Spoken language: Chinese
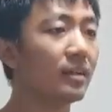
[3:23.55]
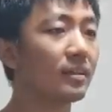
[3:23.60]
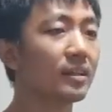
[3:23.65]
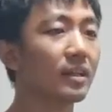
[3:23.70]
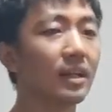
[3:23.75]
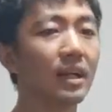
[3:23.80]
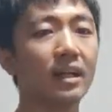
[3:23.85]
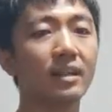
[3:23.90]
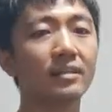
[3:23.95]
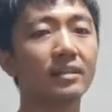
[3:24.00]

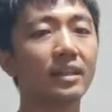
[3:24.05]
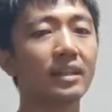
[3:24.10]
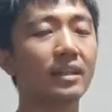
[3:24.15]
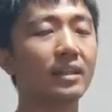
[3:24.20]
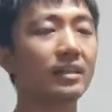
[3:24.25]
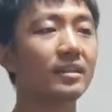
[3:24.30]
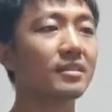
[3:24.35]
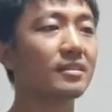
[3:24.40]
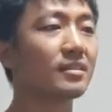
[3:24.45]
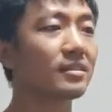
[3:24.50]
能让
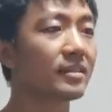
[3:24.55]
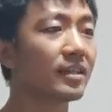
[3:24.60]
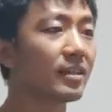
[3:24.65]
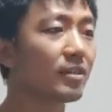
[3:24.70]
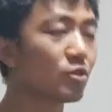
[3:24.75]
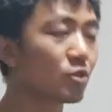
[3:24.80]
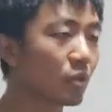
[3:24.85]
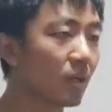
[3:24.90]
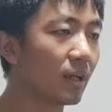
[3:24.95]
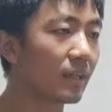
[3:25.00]
你滋
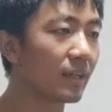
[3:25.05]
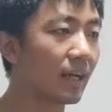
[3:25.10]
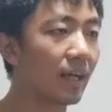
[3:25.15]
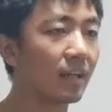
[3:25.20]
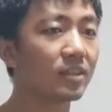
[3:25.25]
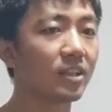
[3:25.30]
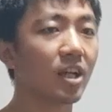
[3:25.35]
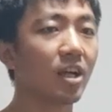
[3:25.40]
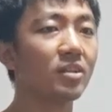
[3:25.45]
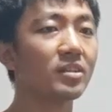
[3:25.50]
阴壮
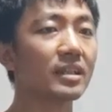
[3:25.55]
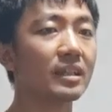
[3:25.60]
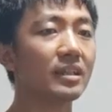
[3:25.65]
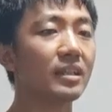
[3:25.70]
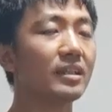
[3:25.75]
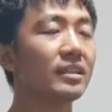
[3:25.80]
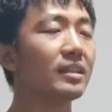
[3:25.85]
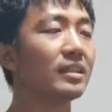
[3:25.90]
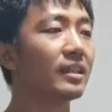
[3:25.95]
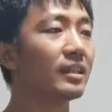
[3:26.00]
阳，调节
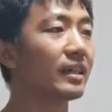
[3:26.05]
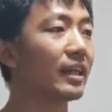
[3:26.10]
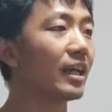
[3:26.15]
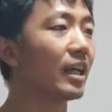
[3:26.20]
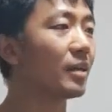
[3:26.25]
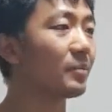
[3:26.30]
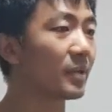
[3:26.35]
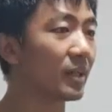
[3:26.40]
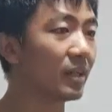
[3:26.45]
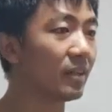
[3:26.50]
体内的阴
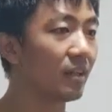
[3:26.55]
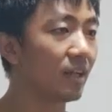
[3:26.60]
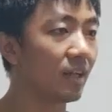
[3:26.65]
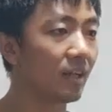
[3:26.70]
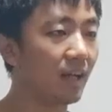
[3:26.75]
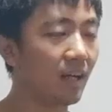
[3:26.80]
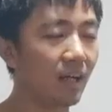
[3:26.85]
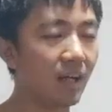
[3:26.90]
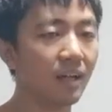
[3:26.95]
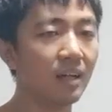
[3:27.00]
阳平
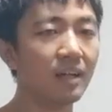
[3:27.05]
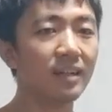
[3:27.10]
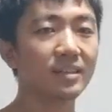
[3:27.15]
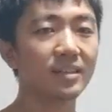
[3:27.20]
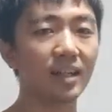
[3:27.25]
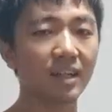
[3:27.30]
衡啊。